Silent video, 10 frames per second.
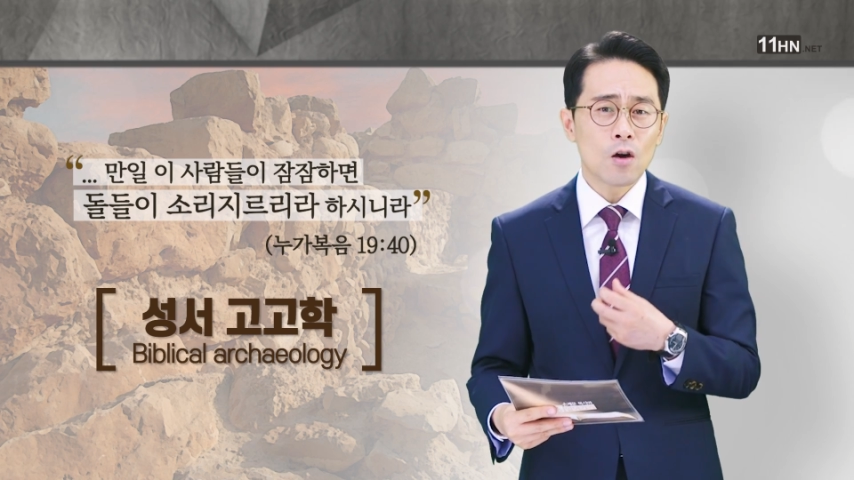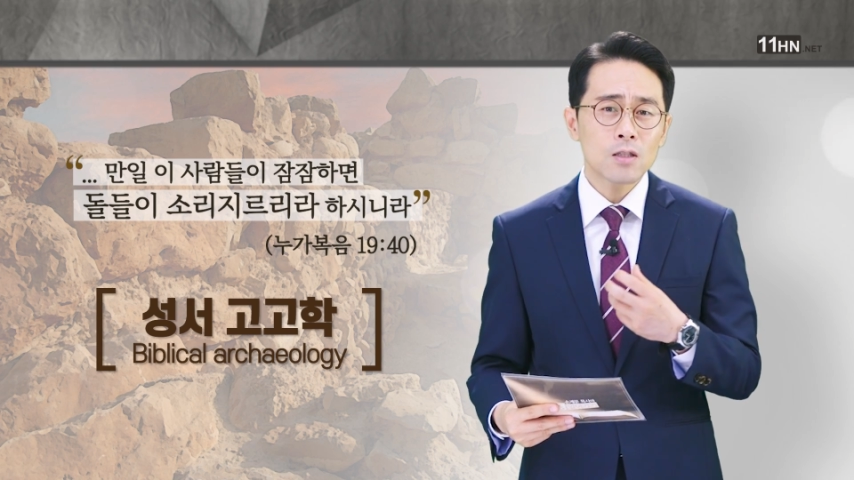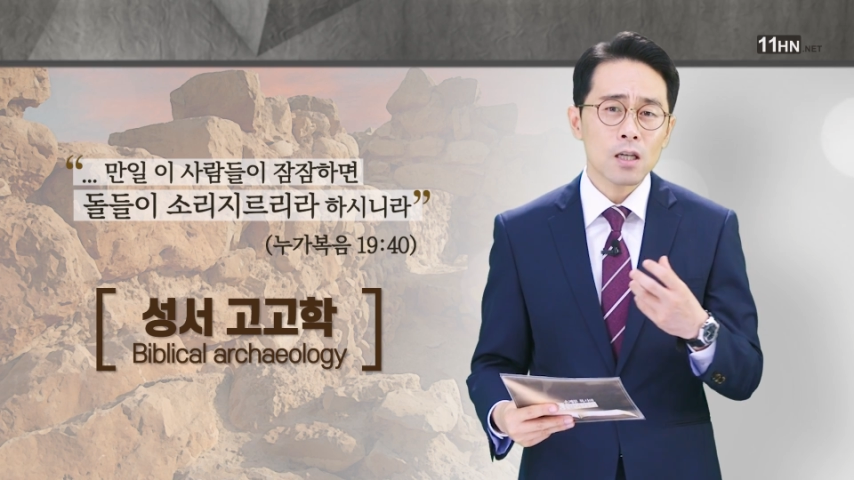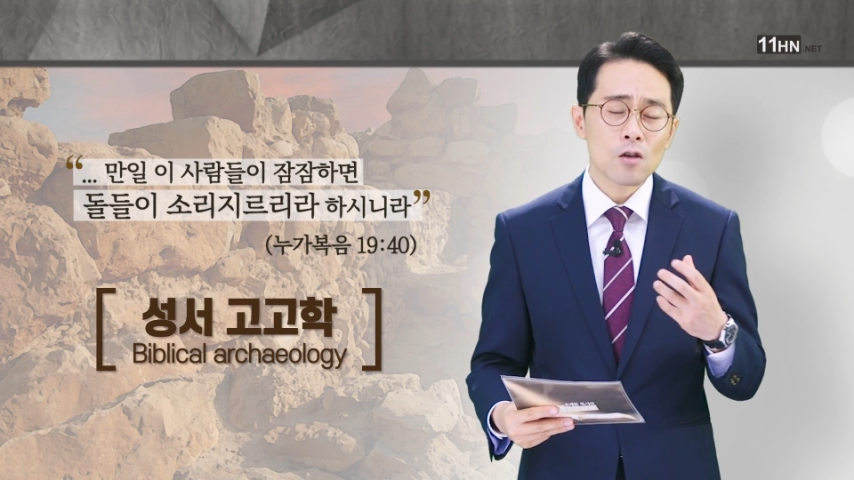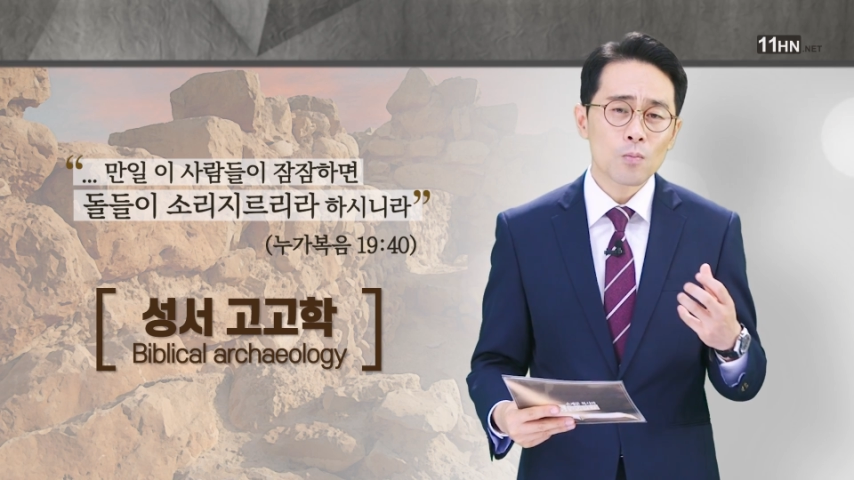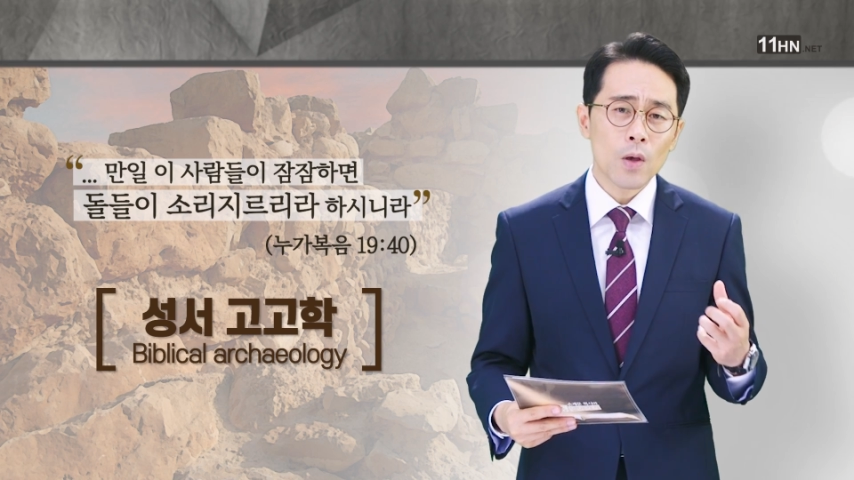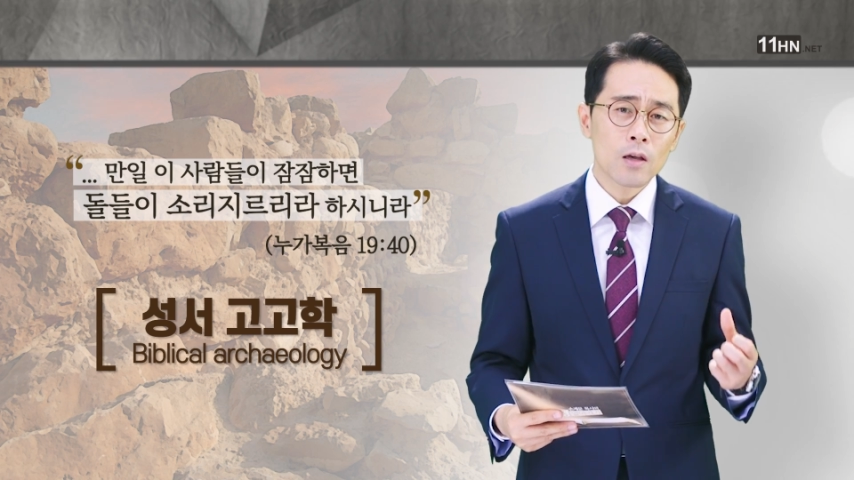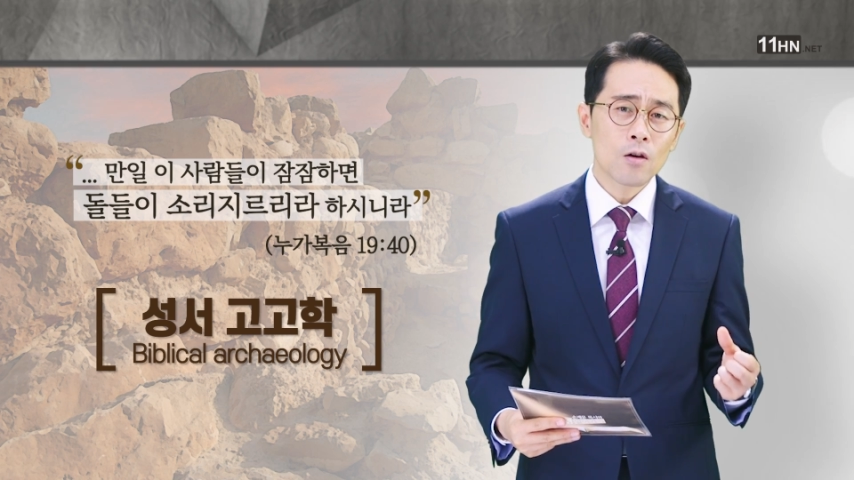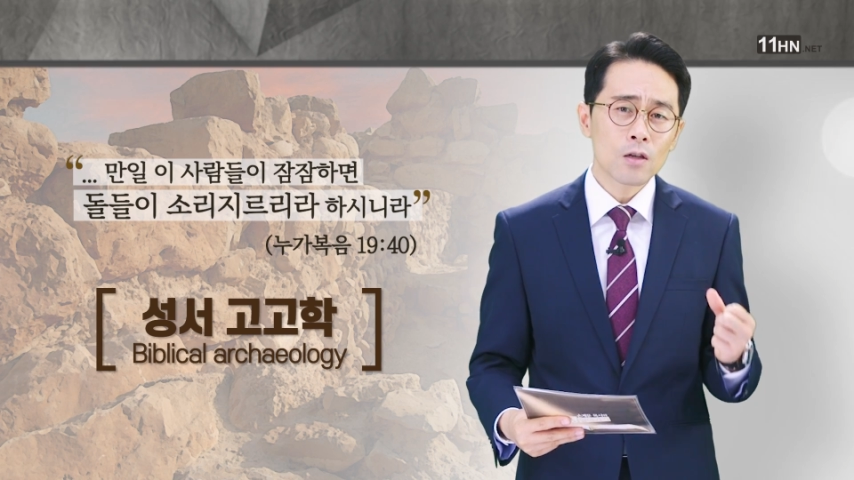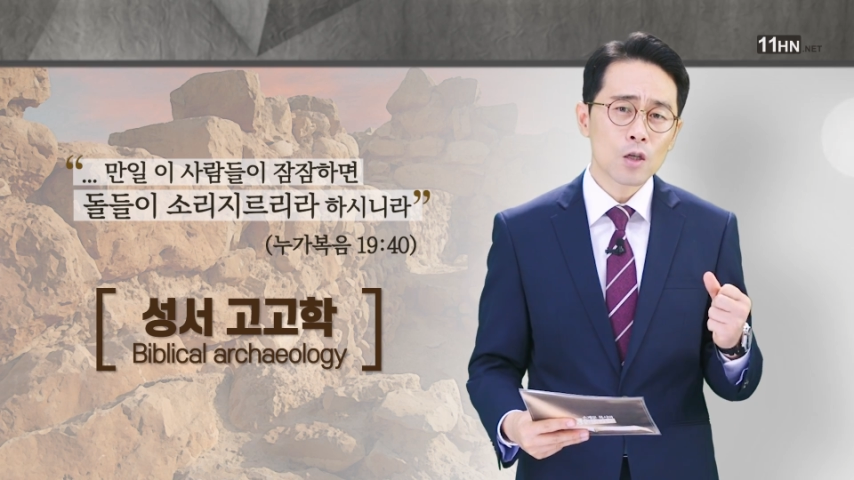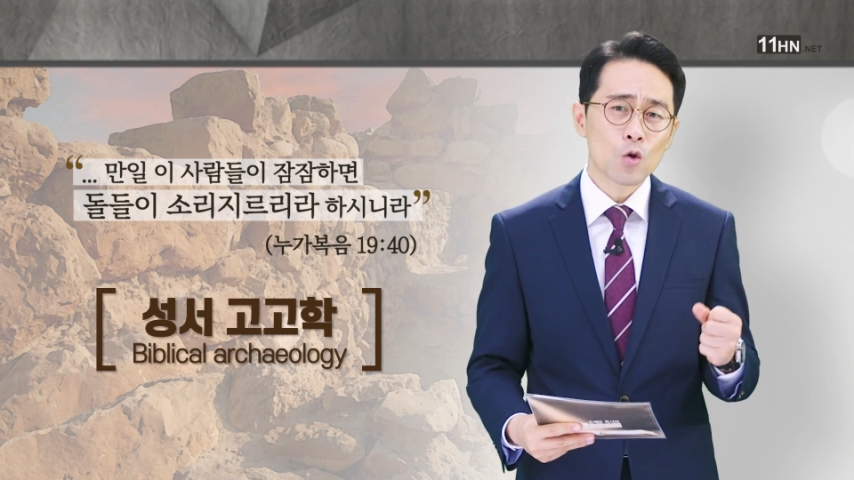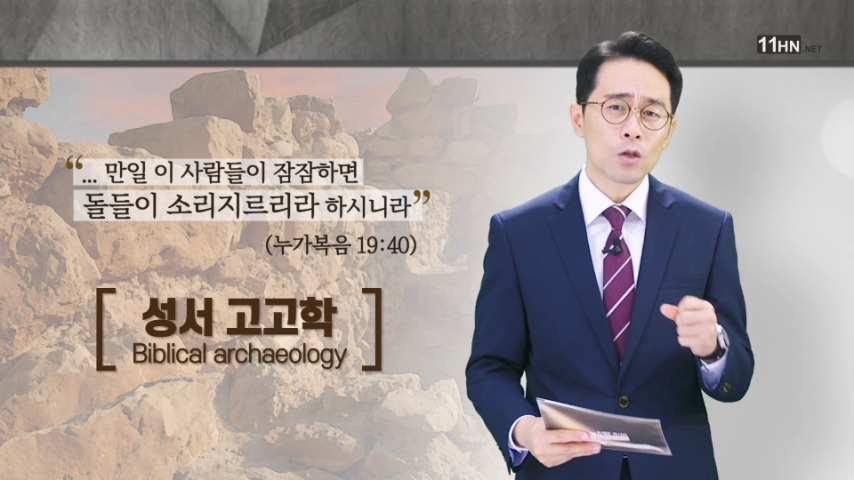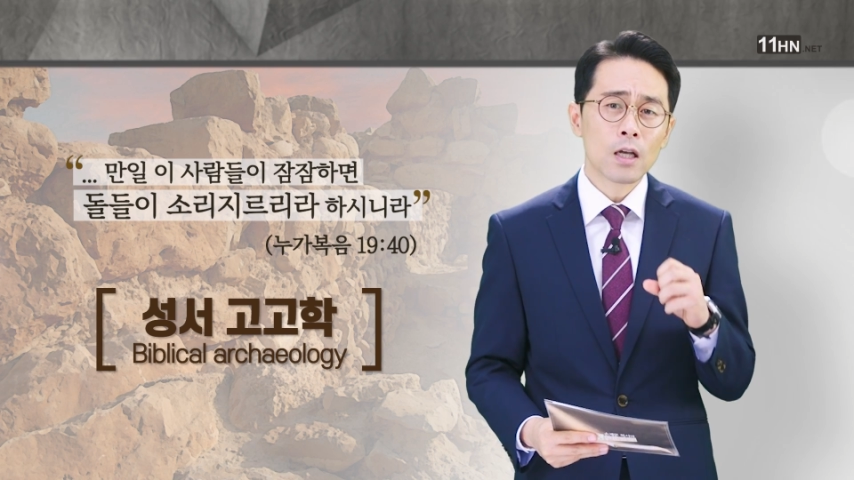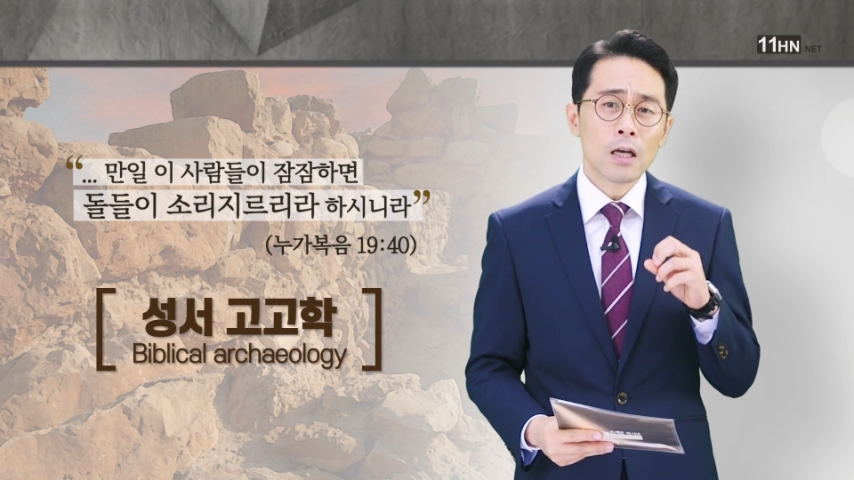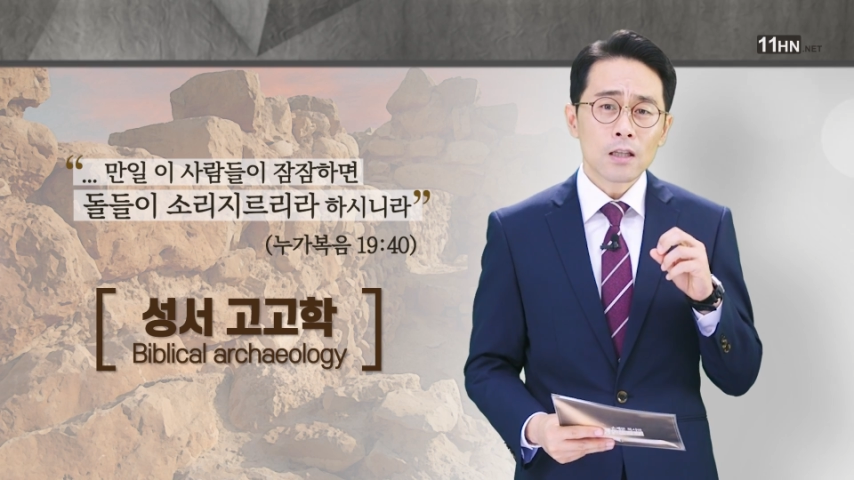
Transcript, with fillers: 역사적 배경 기록은